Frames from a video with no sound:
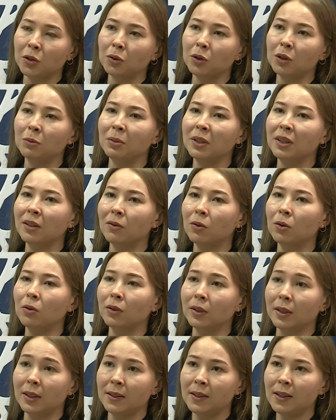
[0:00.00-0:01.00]
от
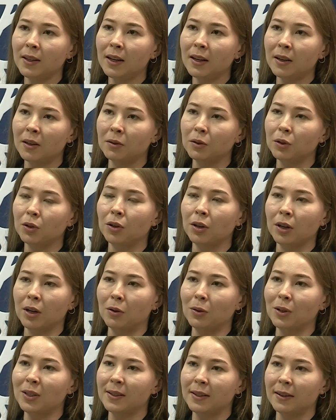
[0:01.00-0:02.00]
бытового насилия
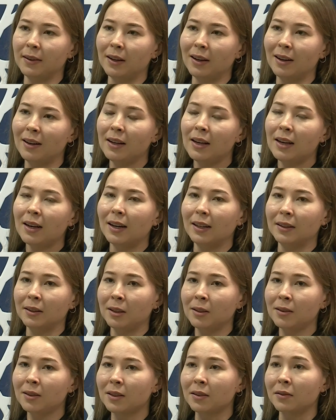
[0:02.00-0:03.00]
Корова Астана,
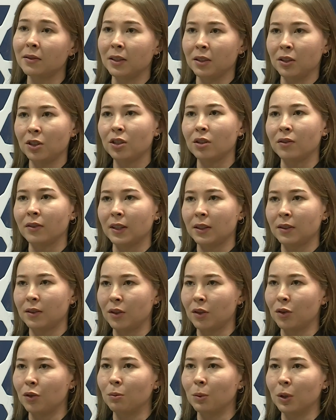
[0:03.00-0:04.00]
открылся в
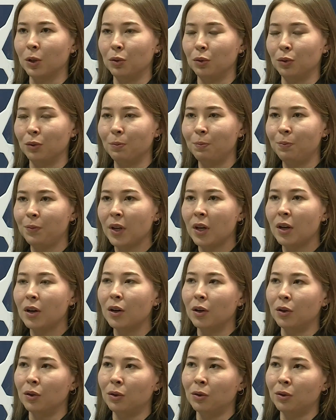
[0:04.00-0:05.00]
2022 году.
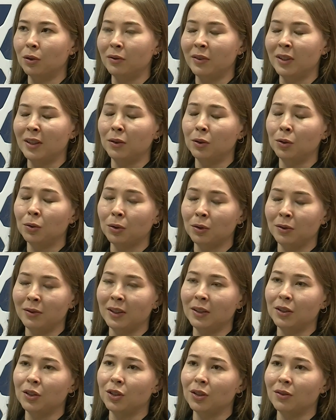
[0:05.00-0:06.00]
Но до
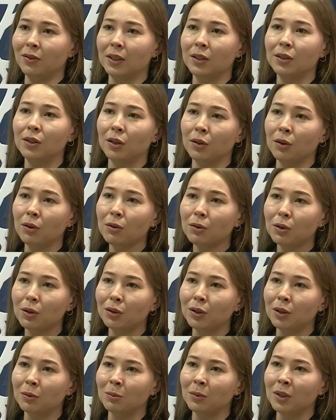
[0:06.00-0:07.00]
2022
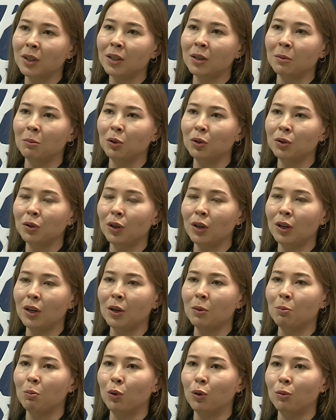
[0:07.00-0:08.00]
года мы
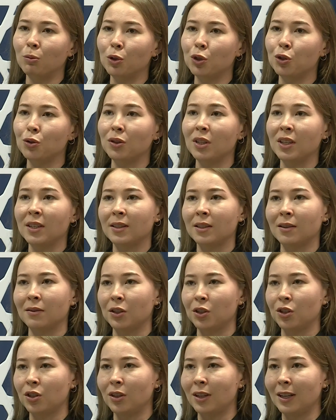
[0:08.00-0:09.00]
работали помощью
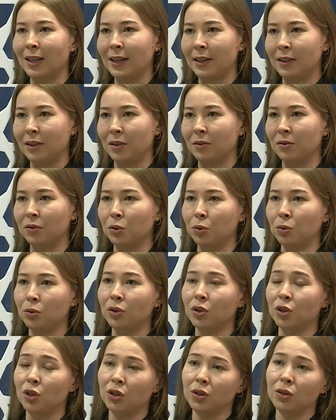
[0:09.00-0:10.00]
несовершеннолетним в
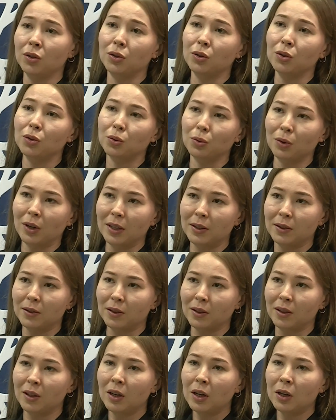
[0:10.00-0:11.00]
трудной жизненной
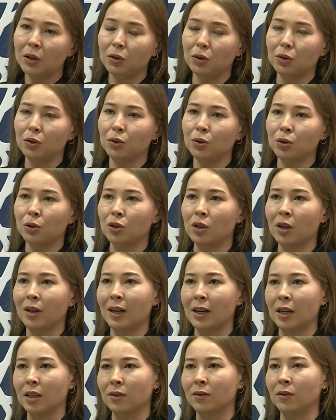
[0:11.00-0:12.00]
ситуации. То есть тоже
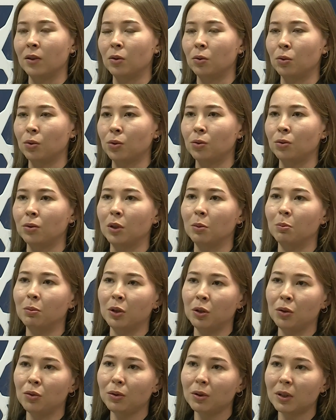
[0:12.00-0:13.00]
оказывали услуги
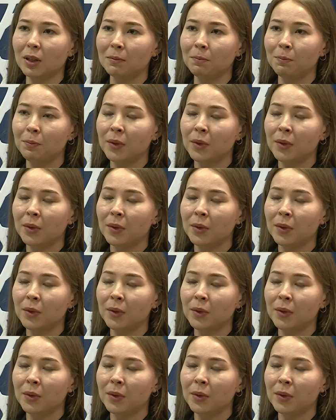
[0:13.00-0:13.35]
приюта.